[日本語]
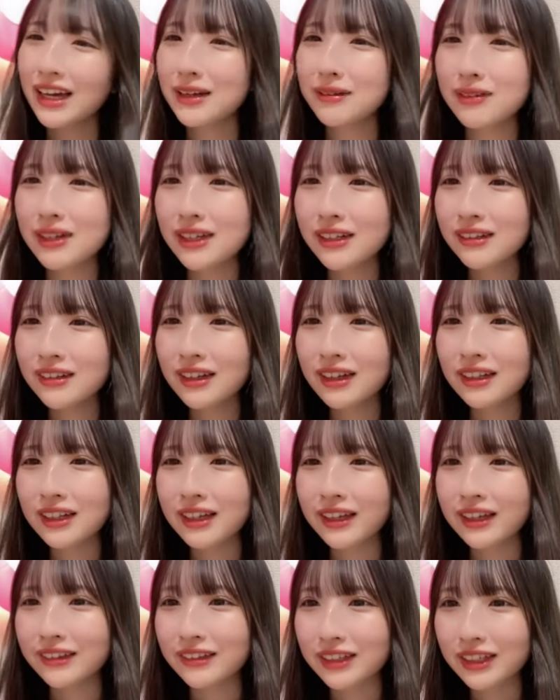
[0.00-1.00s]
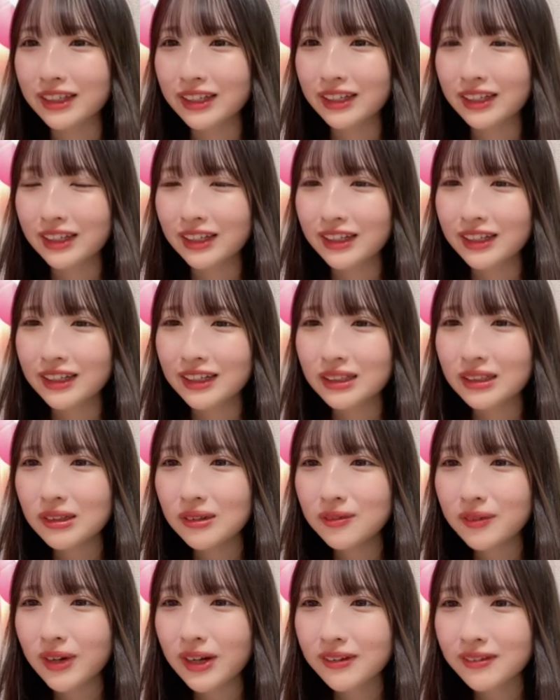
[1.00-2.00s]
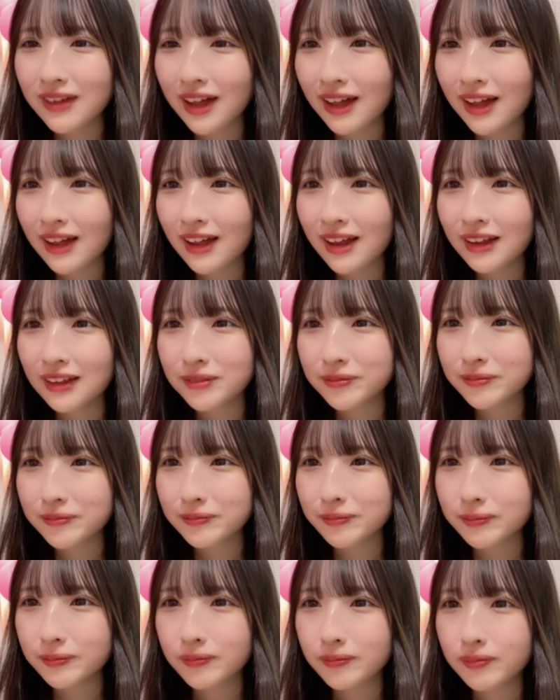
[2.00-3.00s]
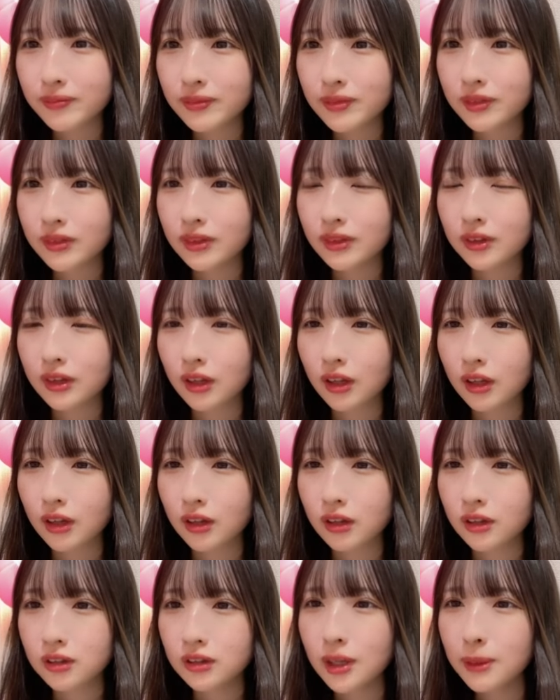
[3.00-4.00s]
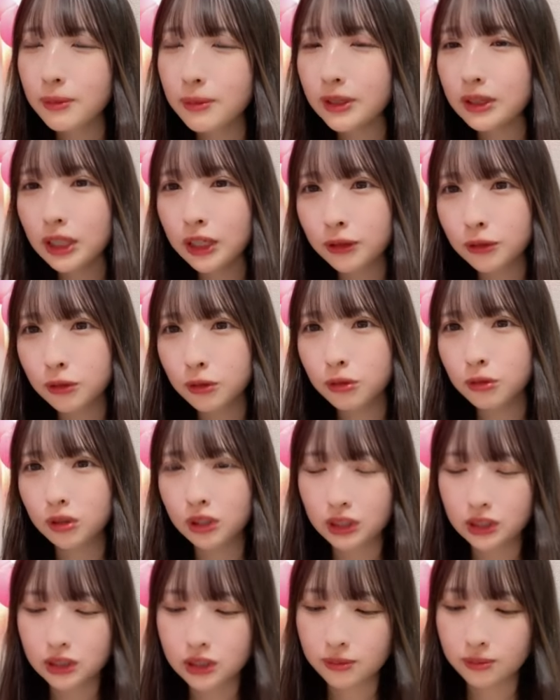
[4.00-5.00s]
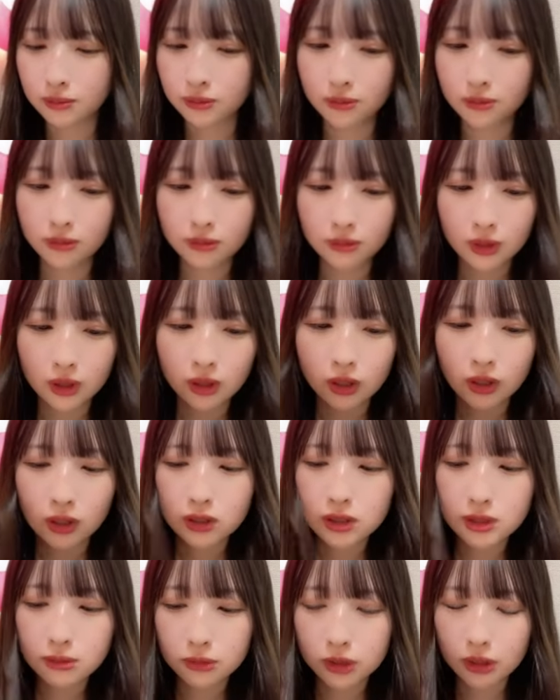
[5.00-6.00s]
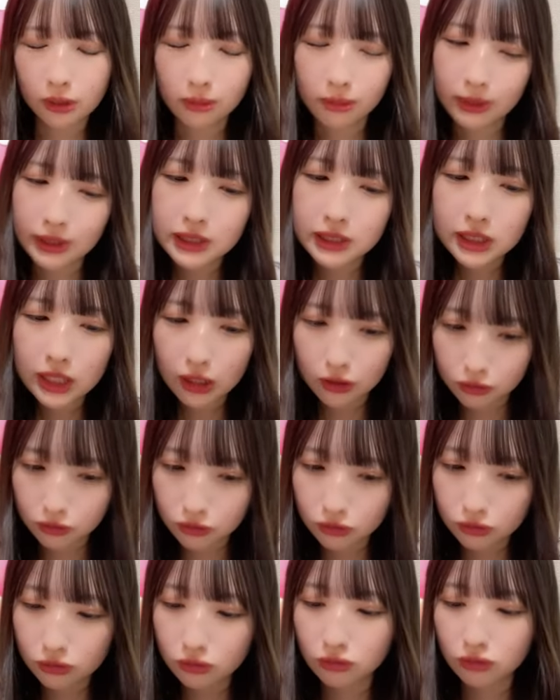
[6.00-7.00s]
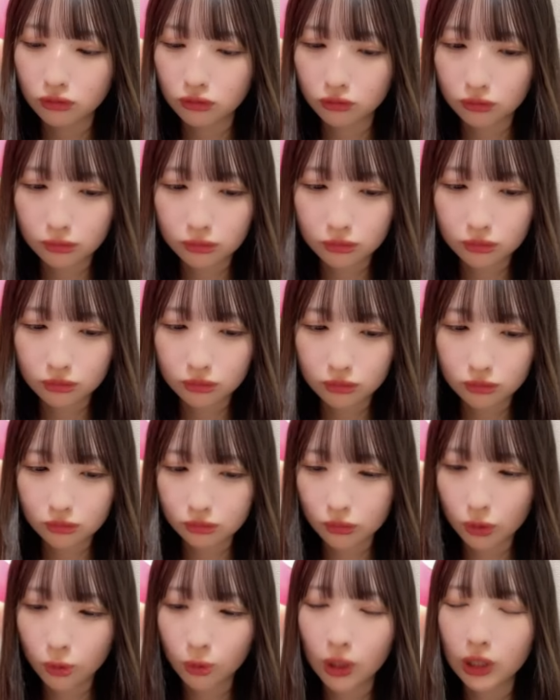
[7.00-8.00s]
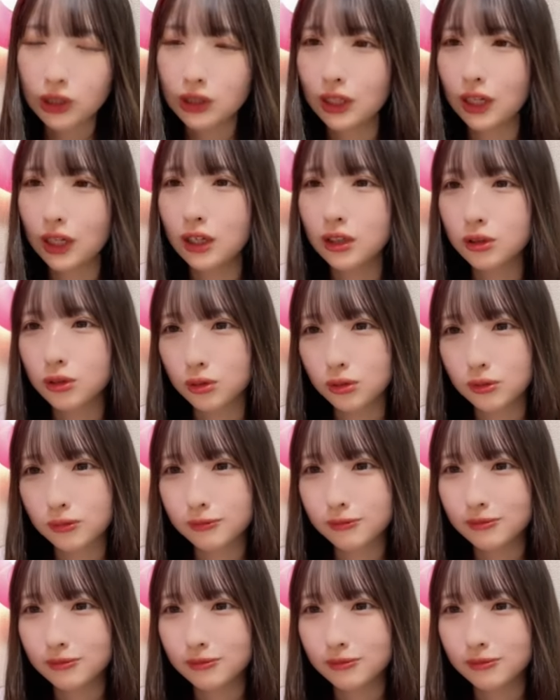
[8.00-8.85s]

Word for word: タイミングがないよねこんばんは食べたよこれ全部全部食べましたよ終わった後